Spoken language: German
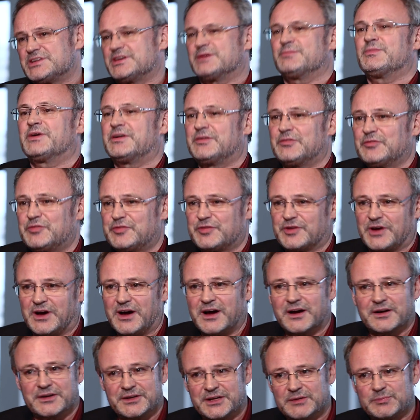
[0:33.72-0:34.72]
Sie jemanden
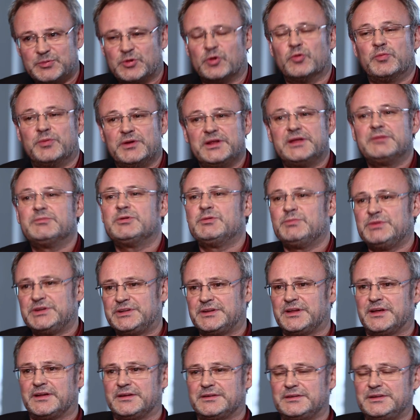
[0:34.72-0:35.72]
fragen, der Probleme
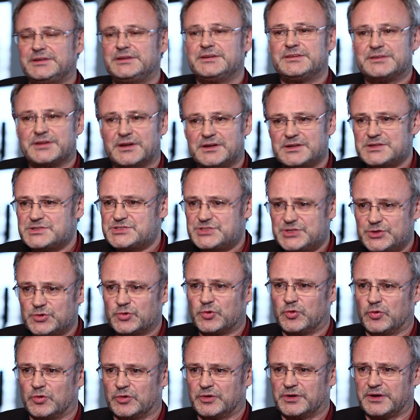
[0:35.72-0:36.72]
mit der
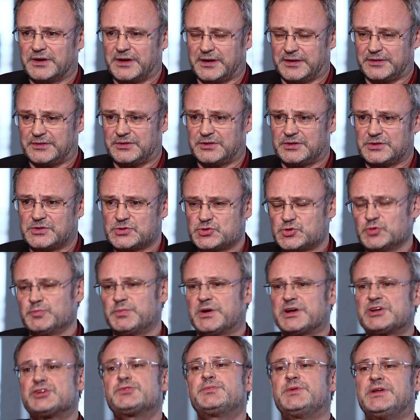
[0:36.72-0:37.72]
Digitalisierung hat, zum
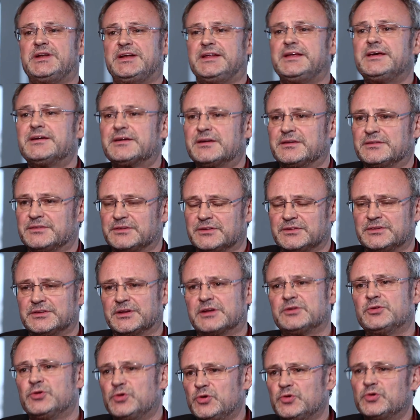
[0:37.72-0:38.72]
Beispiel Lehrenden,
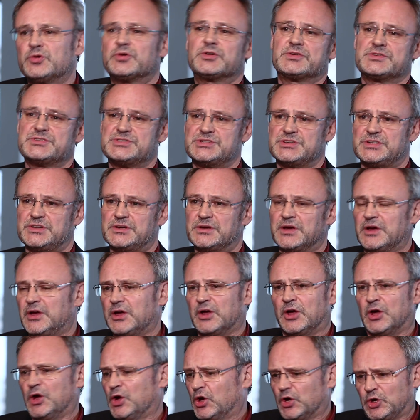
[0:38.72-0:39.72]
dann hören Sie,
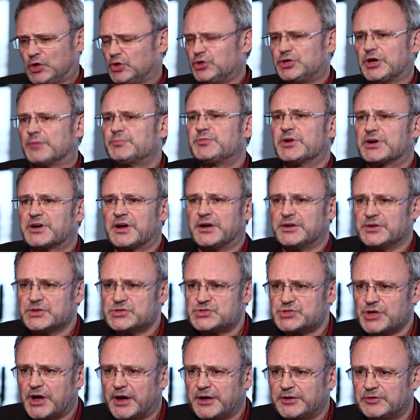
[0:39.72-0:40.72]
ich habe da keine
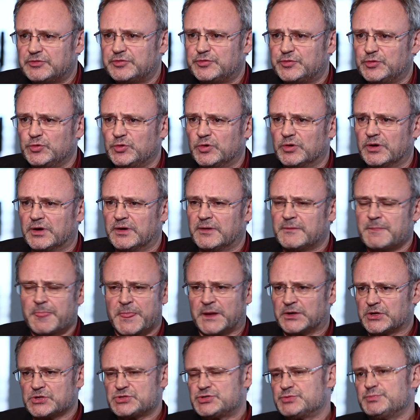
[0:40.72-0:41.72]
Zeit für,
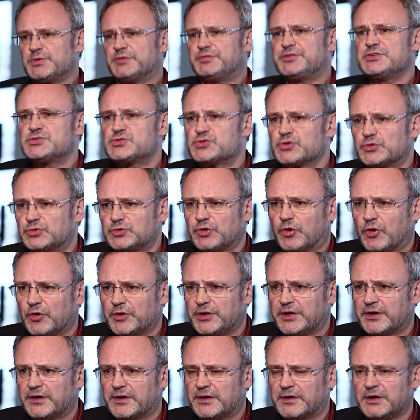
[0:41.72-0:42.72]
das ist mir viel zu
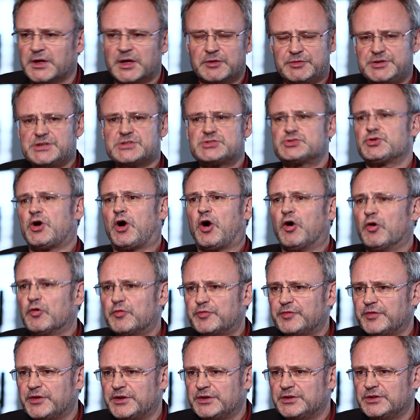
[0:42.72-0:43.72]
teuer, viel zu
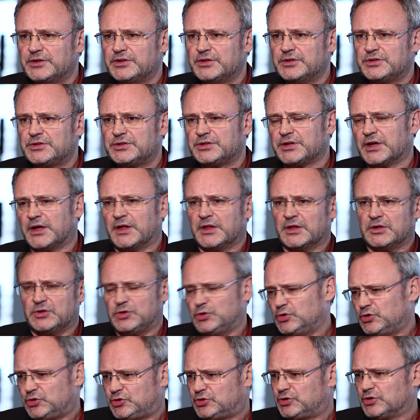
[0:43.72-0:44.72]
aufwendig,
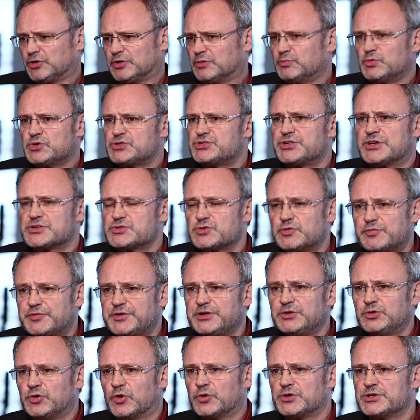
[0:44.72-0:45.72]
ich äh, muss ja so
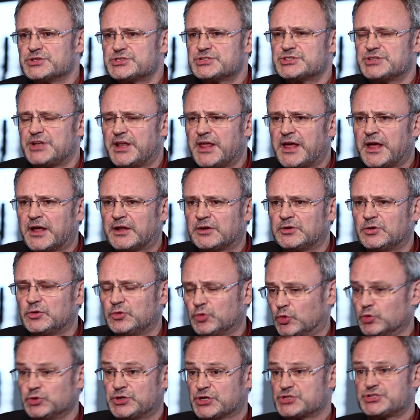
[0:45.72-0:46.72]
viel Neues
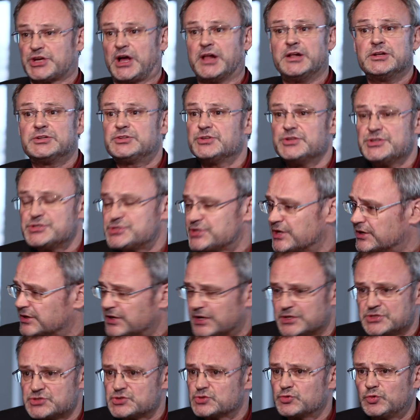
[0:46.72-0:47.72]
lernen und das Alte ist ja
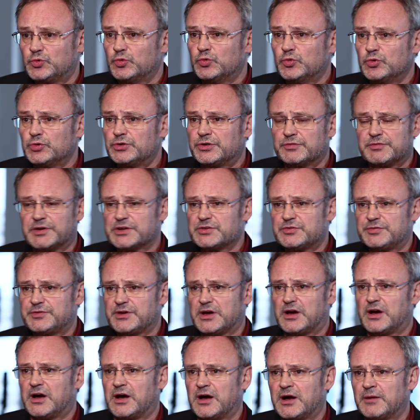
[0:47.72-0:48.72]
ganz gut, was
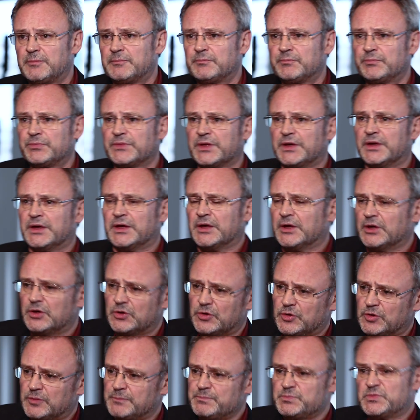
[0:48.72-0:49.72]
wir haben.
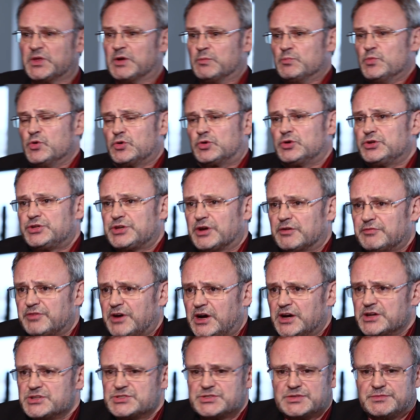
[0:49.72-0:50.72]
Ähm,
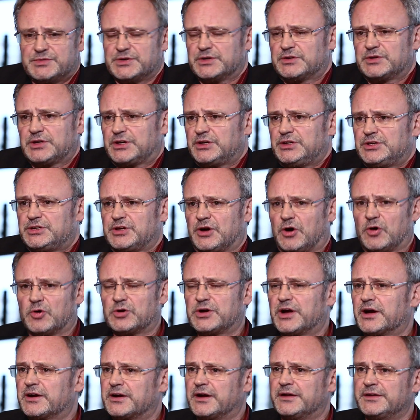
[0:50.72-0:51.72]
möglicherweise kriege ich ja
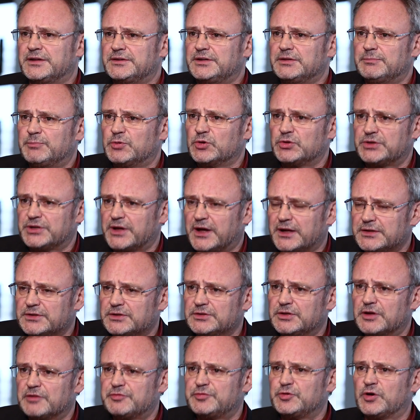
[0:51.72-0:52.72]
auch gar keine
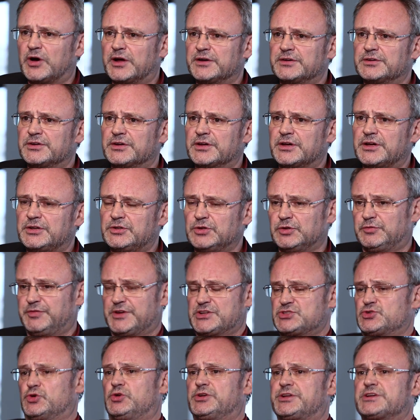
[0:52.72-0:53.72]
Deputate dafür angerechnet.
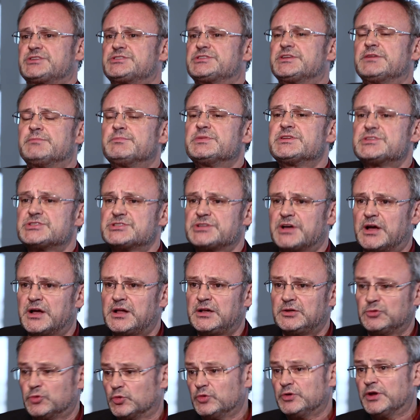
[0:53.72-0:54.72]
Wer soll das denn
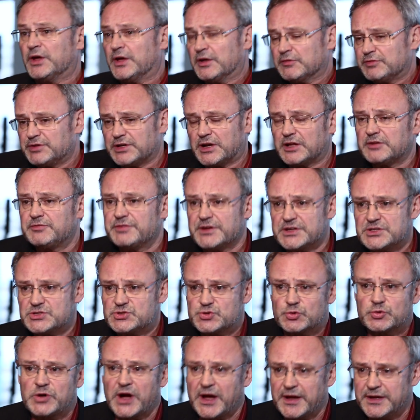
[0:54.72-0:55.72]
bezahlen? Und vielleicht werde ich
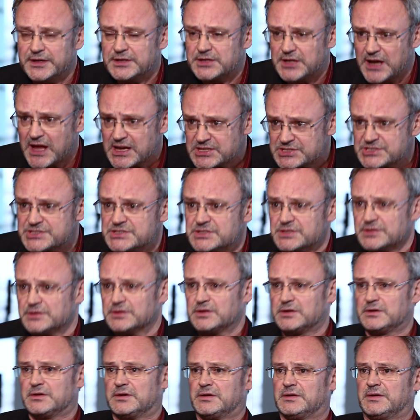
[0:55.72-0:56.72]
sogar
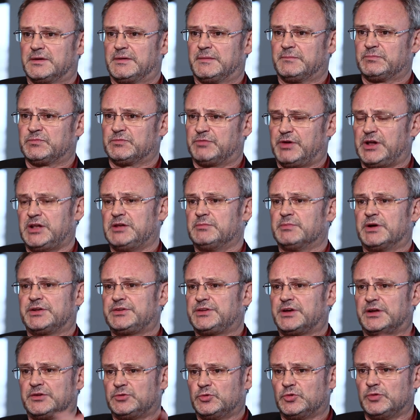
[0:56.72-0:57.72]
entlassen weil man
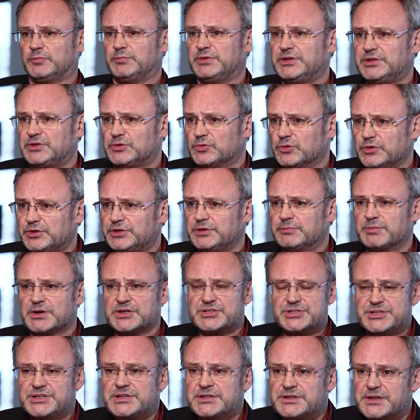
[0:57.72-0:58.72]
ja nun mich durch die
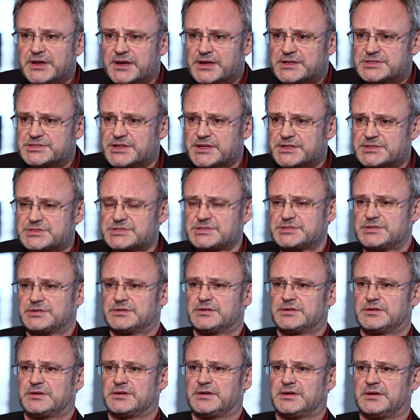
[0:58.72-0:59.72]
Maschine ersetzt.
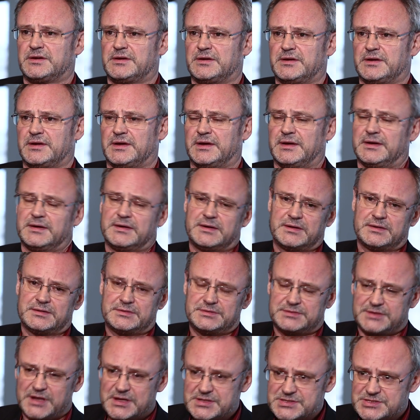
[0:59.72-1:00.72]

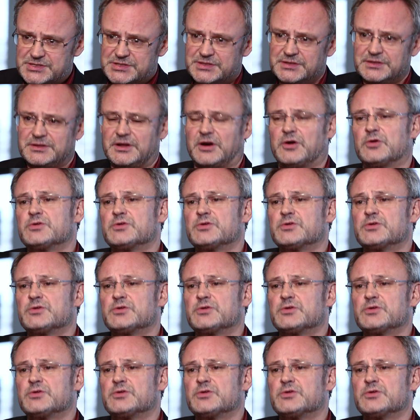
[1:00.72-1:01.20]
Das sind